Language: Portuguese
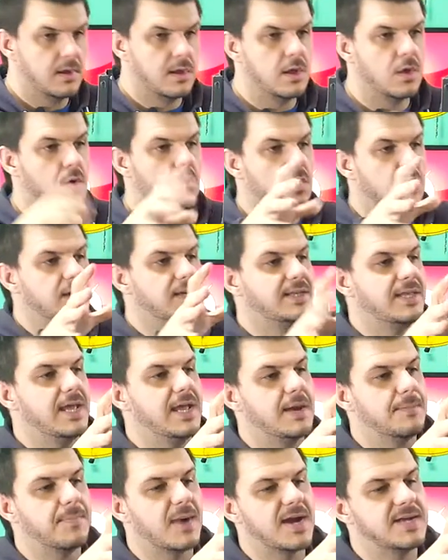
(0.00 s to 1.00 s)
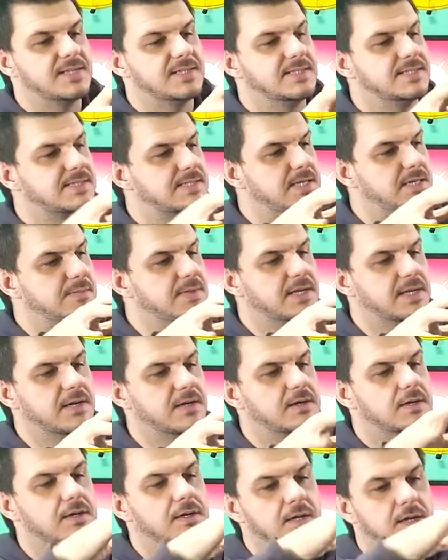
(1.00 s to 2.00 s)
Eu cortei a parte de cima, né,
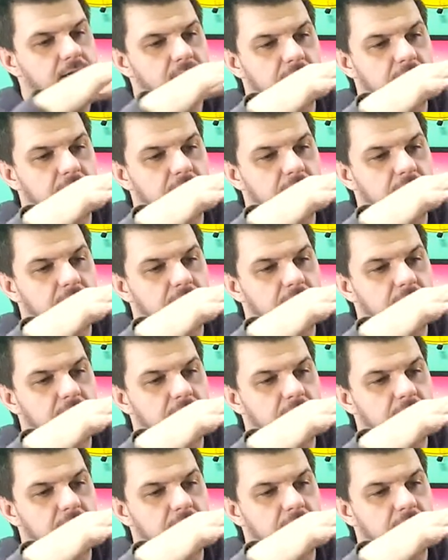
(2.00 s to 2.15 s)
ó.